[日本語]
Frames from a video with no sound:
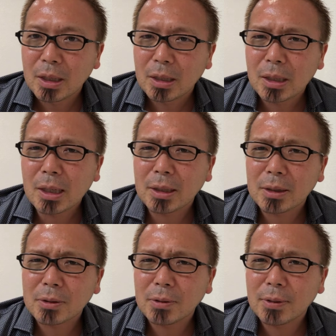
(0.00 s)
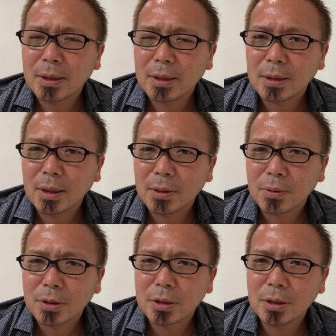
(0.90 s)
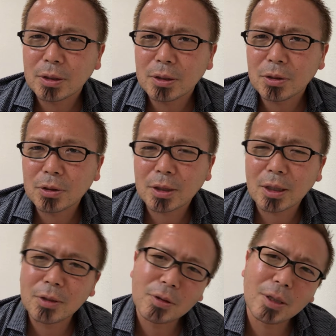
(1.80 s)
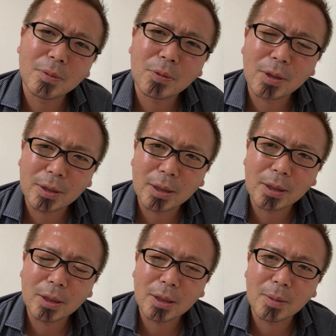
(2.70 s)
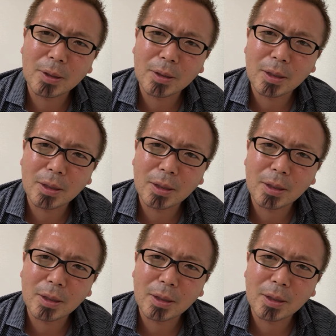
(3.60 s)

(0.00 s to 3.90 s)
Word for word: なんかねそれはあのきちっきちっとしたカリキュラムとかね型にはまっ